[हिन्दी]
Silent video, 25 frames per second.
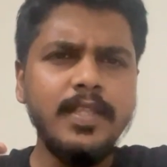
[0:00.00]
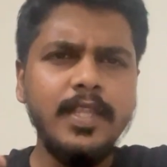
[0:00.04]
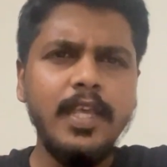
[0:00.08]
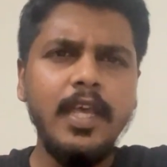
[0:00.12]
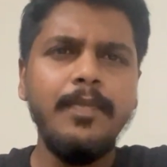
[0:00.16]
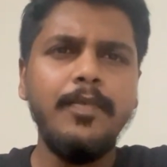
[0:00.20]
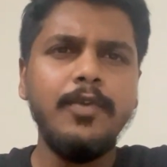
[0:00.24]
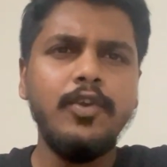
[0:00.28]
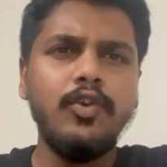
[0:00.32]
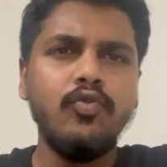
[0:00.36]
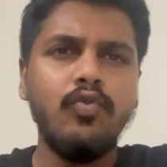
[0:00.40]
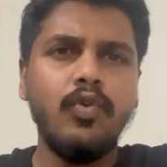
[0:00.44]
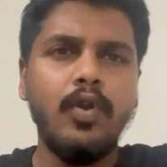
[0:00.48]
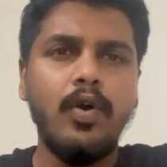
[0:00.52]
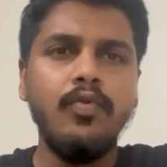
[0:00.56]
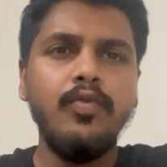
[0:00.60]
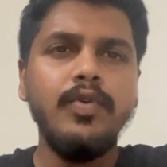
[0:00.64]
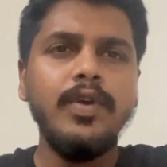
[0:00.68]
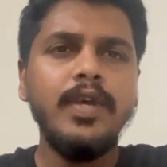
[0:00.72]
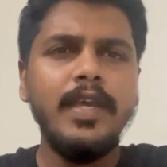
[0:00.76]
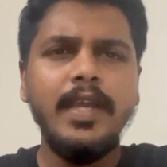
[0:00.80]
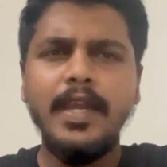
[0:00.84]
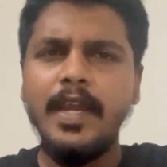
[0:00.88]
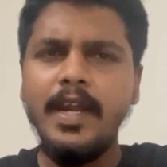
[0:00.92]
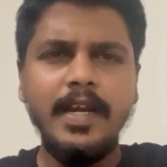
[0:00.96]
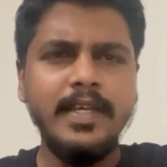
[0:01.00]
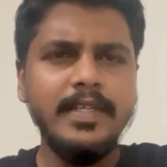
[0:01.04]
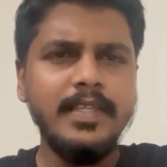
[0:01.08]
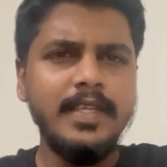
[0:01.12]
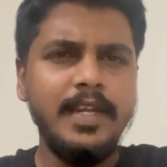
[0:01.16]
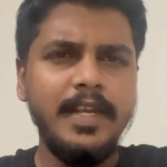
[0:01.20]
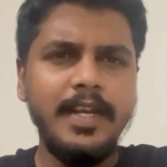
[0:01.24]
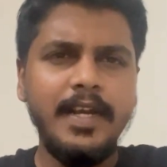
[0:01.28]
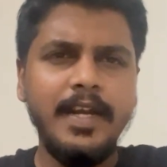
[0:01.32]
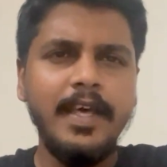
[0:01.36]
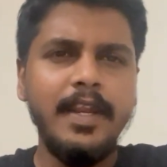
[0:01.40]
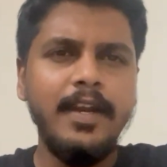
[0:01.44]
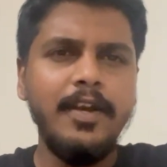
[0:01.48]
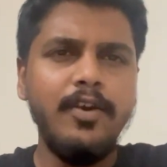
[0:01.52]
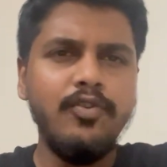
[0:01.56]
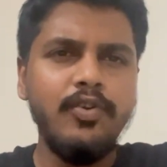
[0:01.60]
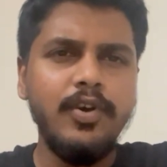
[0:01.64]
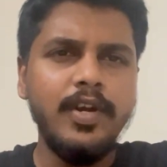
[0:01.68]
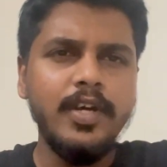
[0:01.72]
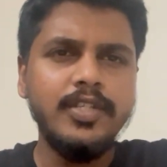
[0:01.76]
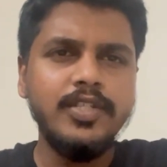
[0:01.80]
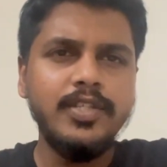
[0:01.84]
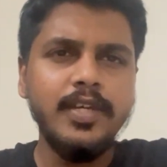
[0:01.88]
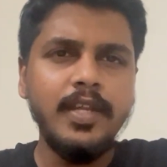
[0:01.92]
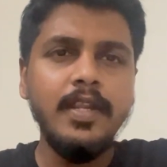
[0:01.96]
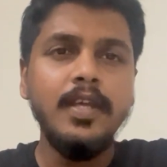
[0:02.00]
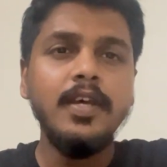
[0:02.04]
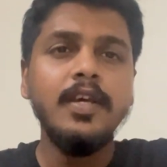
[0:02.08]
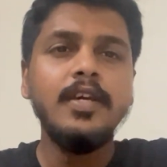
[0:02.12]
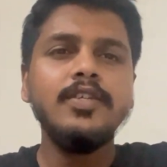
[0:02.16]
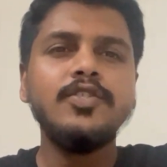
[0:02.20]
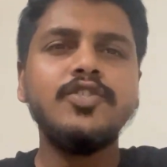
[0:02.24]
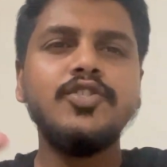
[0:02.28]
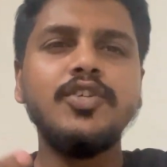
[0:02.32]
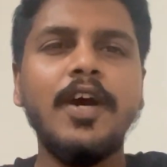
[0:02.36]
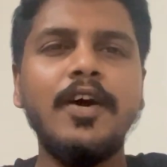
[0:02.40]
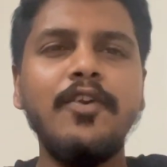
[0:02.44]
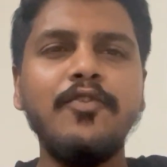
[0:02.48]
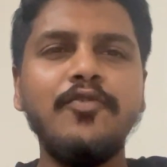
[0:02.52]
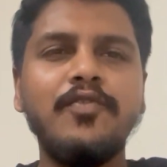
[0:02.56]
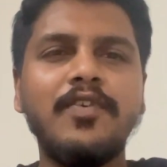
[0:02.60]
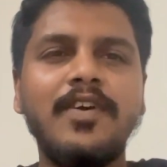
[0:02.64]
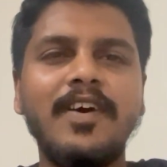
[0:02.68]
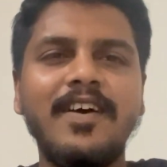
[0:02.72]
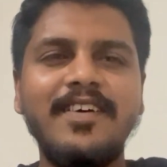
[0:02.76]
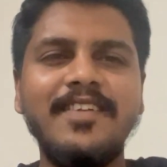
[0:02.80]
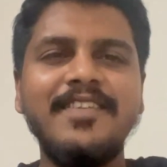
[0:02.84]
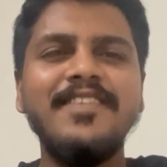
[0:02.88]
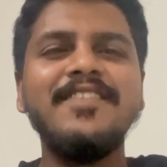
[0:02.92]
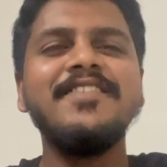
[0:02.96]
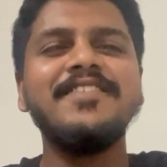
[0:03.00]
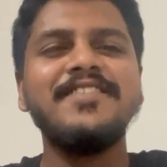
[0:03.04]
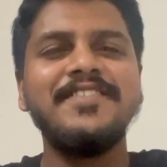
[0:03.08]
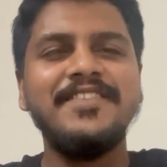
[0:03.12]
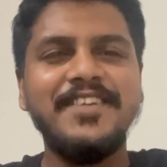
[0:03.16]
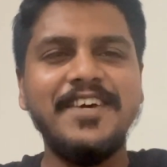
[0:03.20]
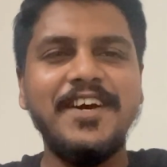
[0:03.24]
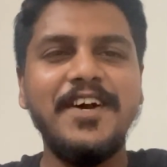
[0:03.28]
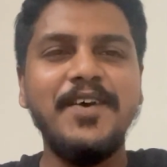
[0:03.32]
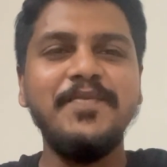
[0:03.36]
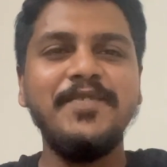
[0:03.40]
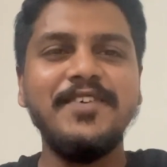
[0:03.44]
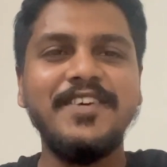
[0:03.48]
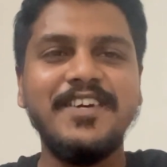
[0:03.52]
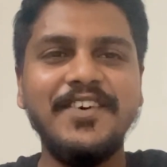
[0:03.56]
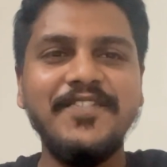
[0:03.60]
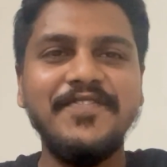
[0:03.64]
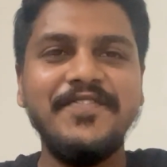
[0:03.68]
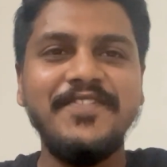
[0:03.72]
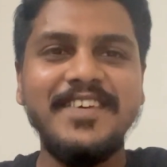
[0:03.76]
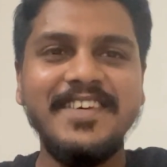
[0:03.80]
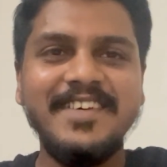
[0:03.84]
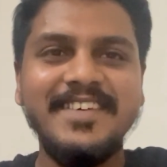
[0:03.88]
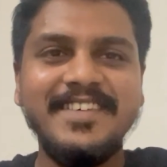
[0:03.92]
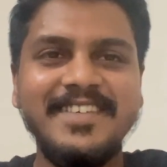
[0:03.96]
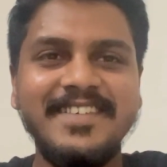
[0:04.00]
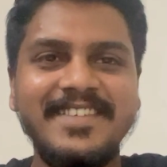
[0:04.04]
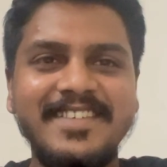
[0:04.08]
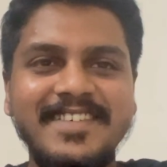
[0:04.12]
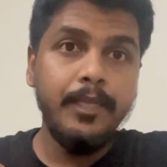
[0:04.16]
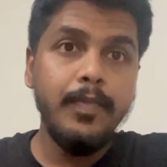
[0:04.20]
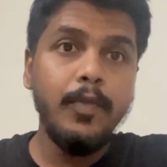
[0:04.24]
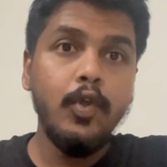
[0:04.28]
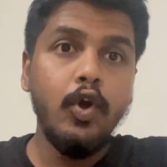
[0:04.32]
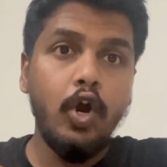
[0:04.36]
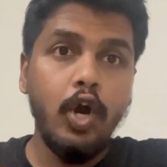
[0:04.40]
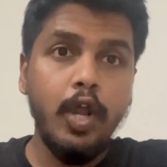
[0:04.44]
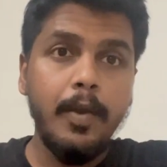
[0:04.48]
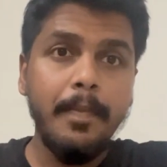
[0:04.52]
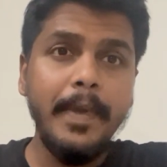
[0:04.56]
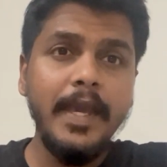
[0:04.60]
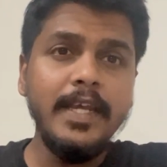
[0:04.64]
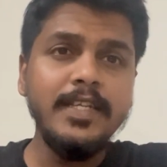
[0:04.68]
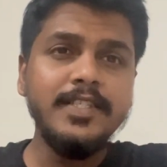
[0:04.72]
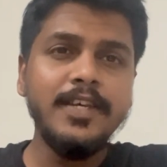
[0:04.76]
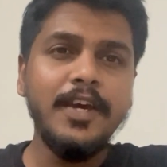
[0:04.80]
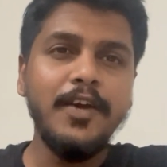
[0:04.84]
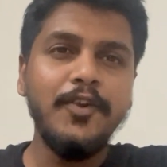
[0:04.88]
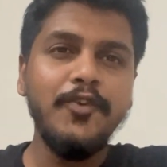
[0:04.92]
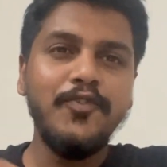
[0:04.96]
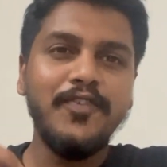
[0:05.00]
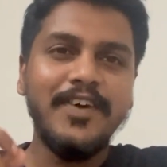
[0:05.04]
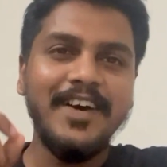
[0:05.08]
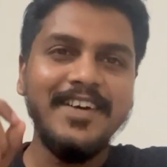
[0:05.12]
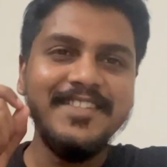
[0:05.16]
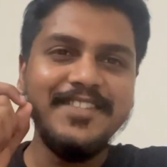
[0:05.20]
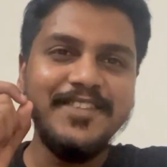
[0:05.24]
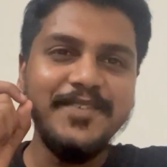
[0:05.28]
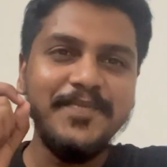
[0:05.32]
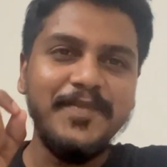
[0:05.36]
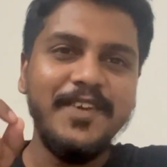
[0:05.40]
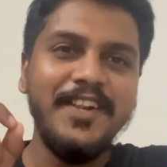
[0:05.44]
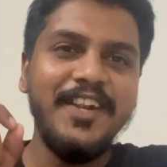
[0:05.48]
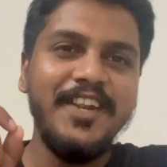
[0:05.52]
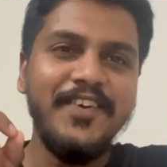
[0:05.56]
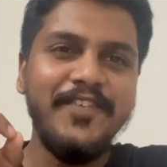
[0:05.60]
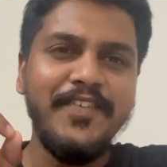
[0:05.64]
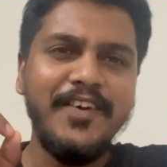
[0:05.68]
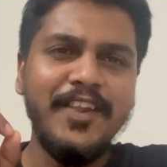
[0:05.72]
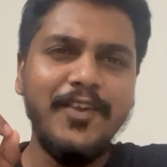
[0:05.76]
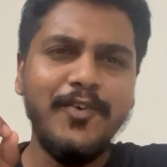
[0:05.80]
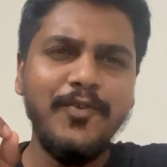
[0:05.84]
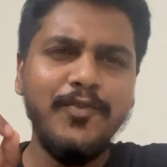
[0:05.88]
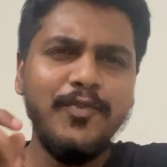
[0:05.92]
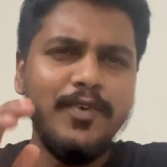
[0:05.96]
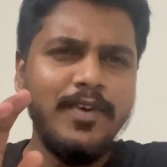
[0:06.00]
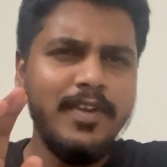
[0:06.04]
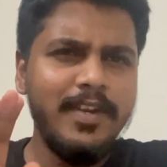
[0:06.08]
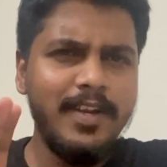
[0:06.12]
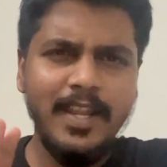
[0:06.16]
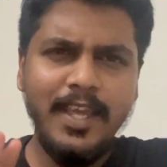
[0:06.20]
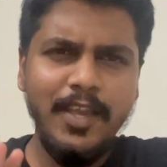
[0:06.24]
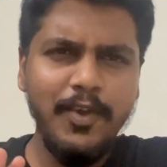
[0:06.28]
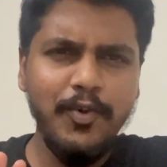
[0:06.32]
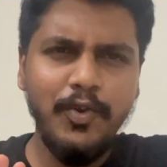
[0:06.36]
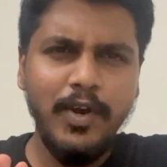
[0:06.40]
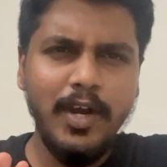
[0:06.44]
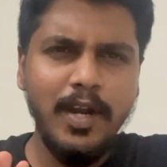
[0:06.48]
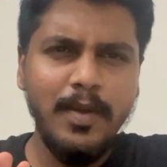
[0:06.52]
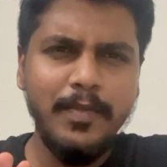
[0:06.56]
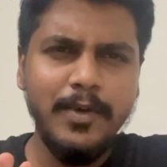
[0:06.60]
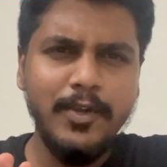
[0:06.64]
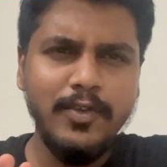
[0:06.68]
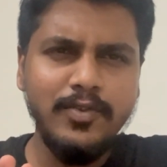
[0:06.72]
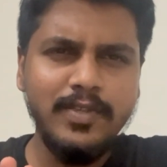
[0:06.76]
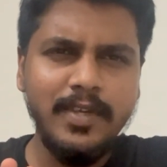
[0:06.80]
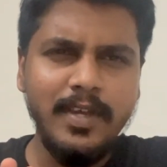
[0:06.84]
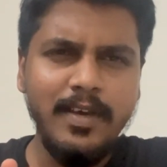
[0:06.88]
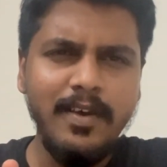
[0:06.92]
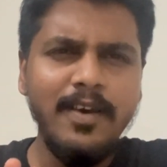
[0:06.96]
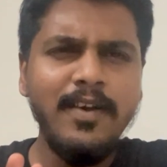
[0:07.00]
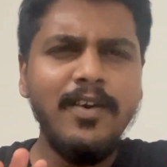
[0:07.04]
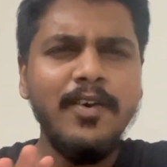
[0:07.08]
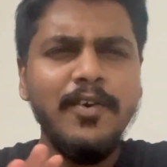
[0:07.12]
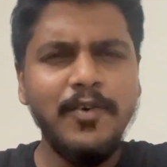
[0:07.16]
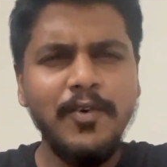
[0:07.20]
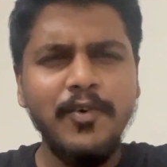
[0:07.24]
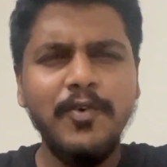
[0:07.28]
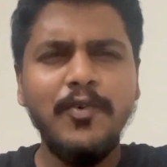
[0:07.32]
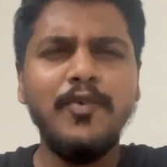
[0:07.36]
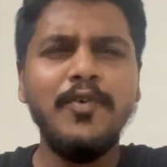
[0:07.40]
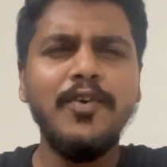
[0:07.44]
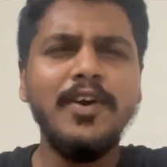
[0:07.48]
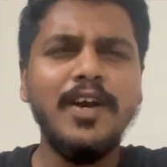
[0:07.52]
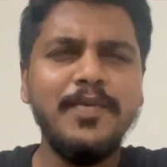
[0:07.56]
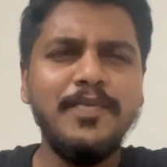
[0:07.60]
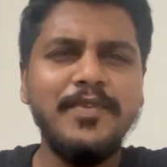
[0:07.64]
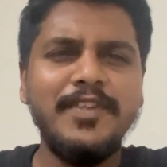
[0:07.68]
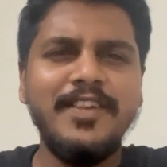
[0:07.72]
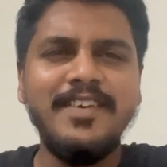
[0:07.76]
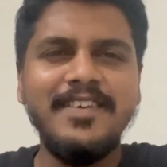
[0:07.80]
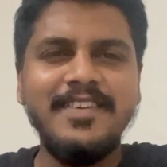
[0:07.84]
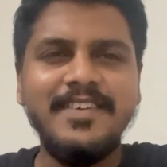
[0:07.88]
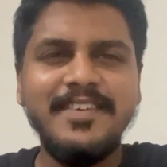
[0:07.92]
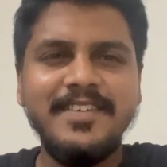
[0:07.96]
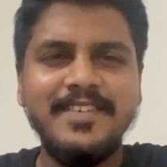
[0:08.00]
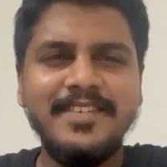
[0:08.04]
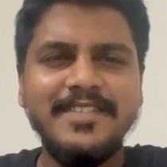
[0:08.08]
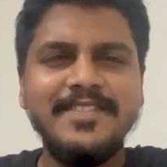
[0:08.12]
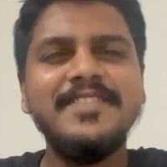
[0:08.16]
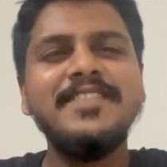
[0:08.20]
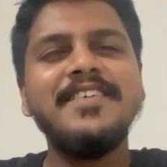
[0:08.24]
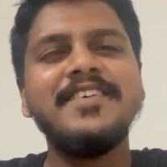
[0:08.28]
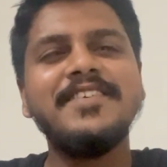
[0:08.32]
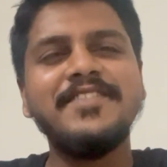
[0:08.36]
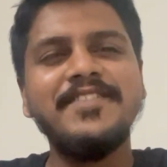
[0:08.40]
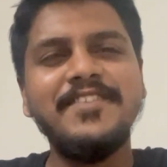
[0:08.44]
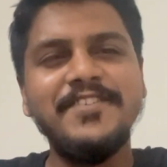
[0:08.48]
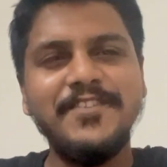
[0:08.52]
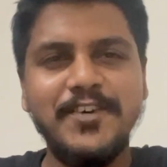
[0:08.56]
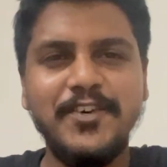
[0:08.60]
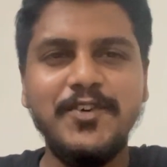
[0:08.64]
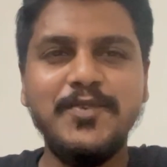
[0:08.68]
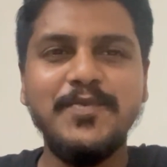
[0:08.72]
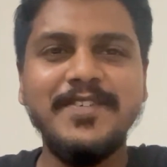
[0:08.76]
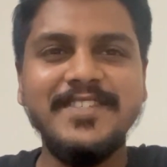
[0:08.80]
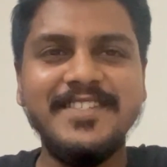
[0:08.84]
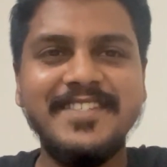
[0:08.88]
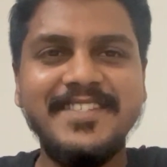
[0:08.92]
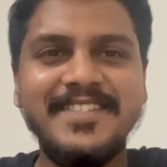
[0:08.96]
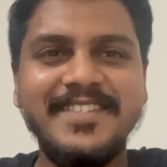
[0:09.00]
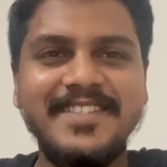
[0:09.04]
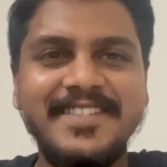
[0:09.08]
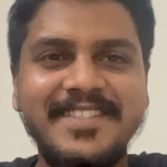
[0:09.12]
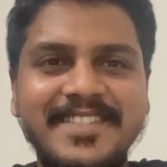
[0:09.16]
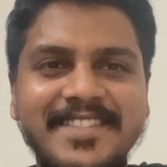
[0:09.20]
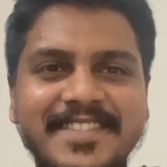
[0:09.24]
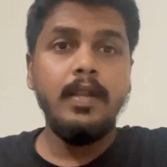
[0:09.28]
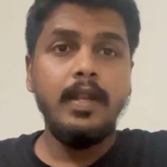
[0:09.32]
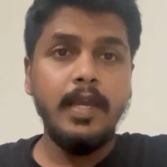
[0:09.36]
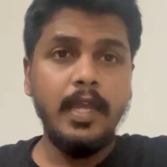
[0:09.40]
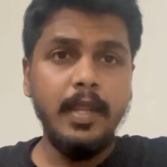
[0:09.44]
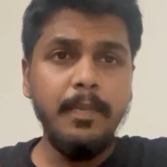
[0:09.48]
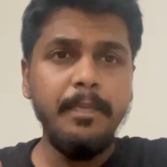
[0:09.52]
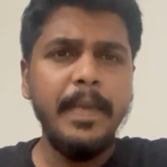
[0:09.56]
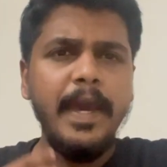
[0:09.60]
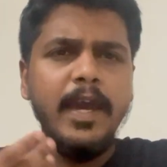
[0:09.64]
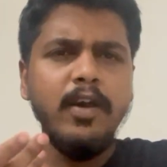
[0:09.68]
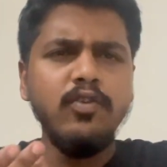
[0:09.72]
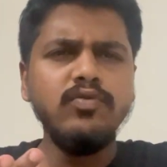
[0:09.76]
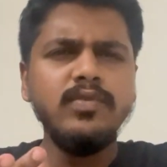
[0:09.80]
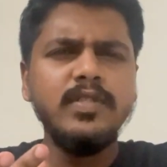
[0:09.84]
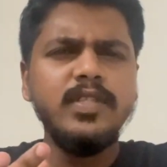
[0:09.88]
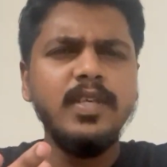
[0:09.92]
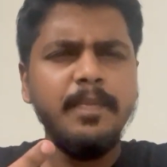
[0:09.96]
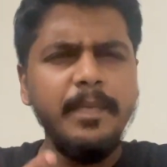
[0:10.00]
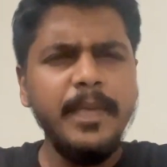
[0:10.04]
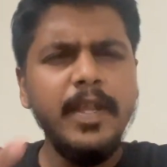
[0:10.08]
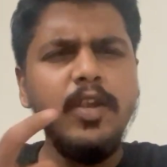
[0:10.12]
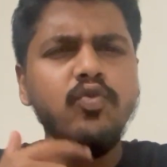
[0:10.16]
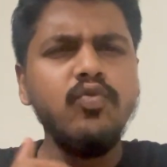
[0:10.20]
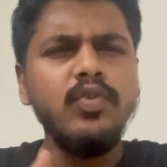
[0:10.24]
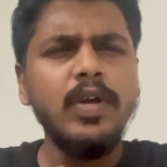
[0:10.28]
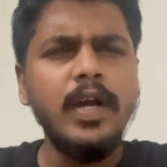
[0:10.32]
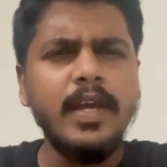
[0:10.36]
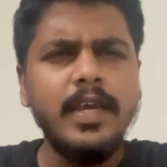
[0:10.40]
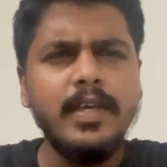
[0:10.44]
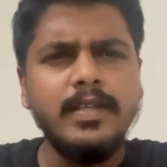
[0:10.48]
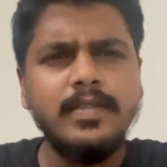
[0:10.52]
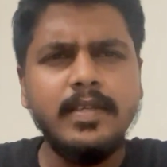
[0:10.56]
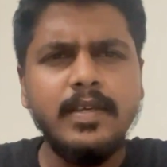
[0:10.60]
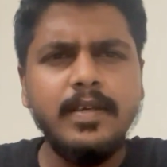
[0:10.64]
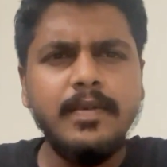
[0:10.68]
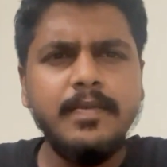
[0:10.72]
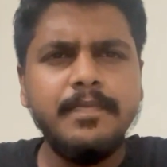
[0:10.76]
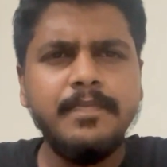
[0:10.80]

दे भी क्यों रहा हूँ ही डजन नीड एन इंट्रोडक्शन शाहरुख खान नाम ही काफी है और मैं शाहरुख खान से मिलने वाला हूँ नहीं हो रहा ना भरोसा होगा भी नहीं देखते जाओ बस लेकिन मैं उनसे मिलूंगा कैसे